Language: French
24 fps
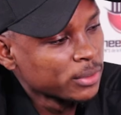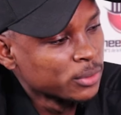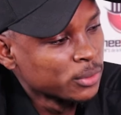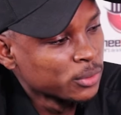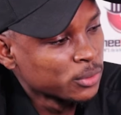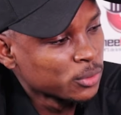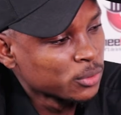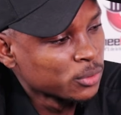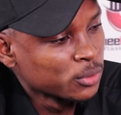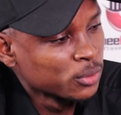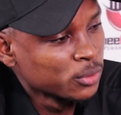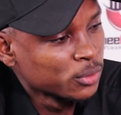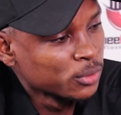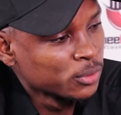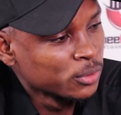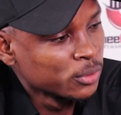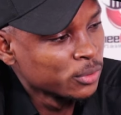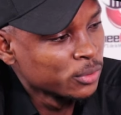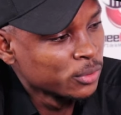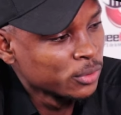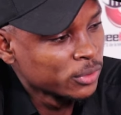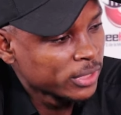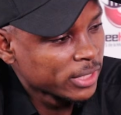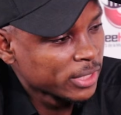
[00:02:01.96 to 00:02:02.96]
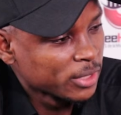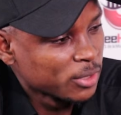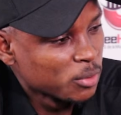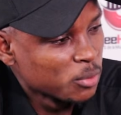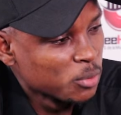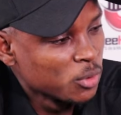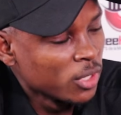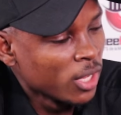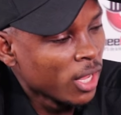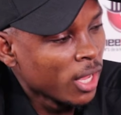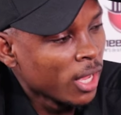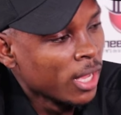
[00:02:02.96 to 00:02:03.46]
de, de, ces
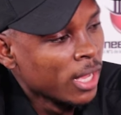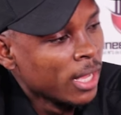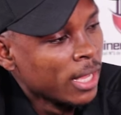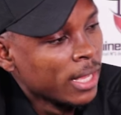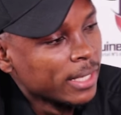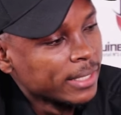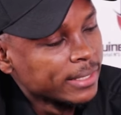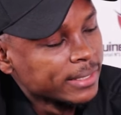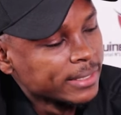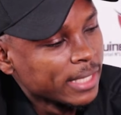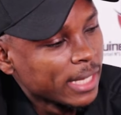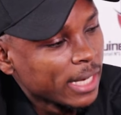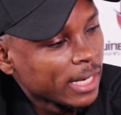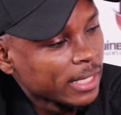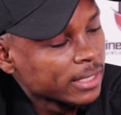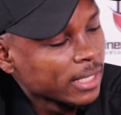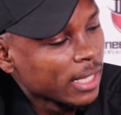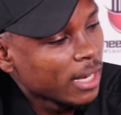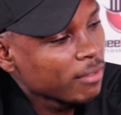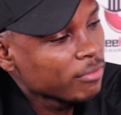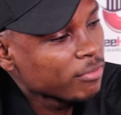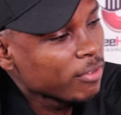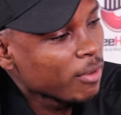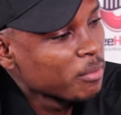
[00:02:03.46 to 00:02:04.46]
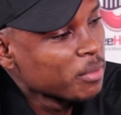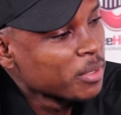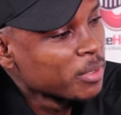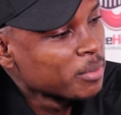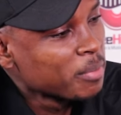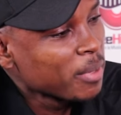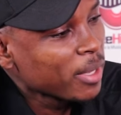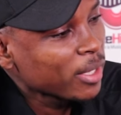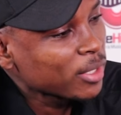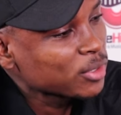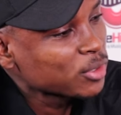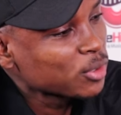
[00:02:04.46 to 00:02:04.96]
débuts-là, dans, la famille,
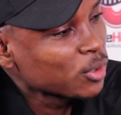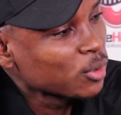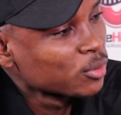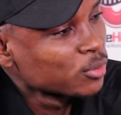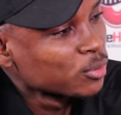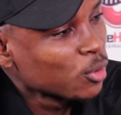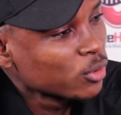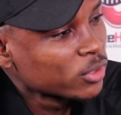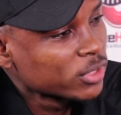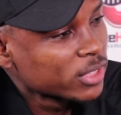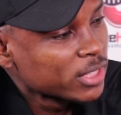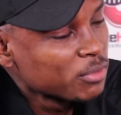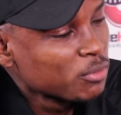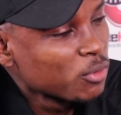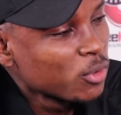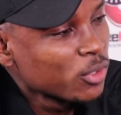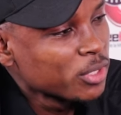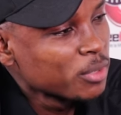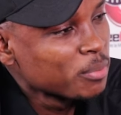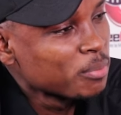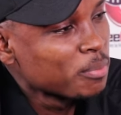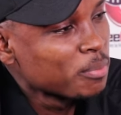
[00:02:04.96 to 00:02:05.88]
personne, donc ce qui veut dire